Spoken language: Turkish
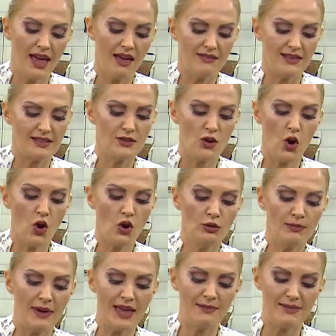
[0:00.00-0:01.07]
Evet
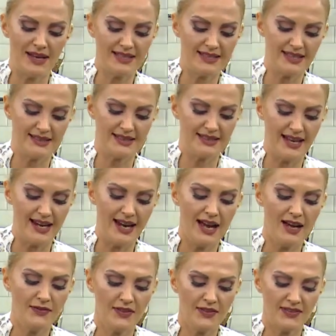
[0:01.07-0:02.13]
olmaya başladılar.
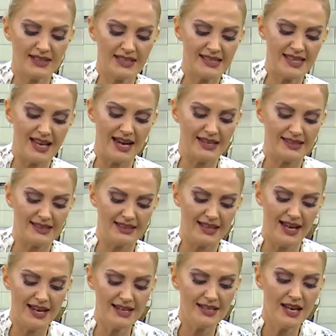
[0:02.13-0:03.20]
Hafif
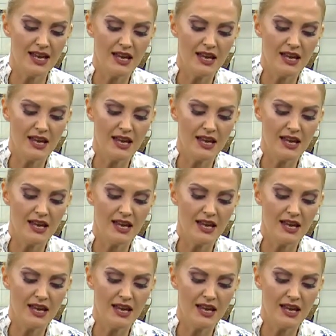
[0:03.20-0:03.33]
kızardılar.